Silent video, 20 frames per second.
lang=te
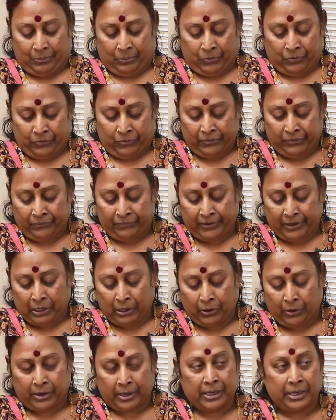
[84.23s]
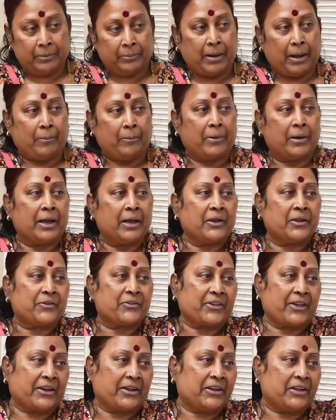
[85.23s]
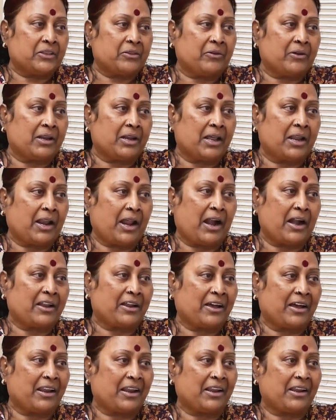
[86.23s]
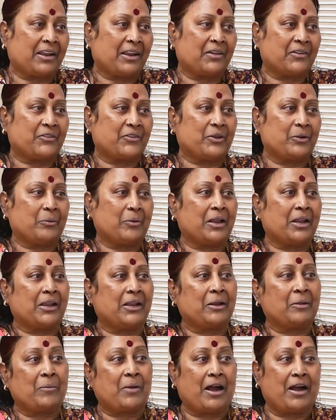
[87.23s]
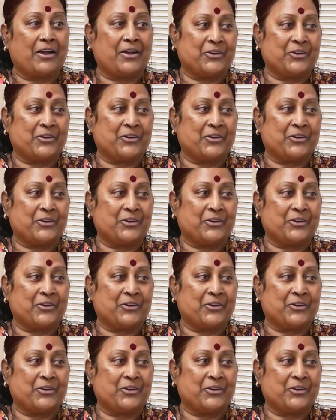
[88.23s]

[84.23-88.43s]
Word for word: మూవీ ఫీల్డ్లో కంటే మా అమ్మగారికి సంగీతం అన్నా నాటకాలన్నా సినిమాలన్నా మహా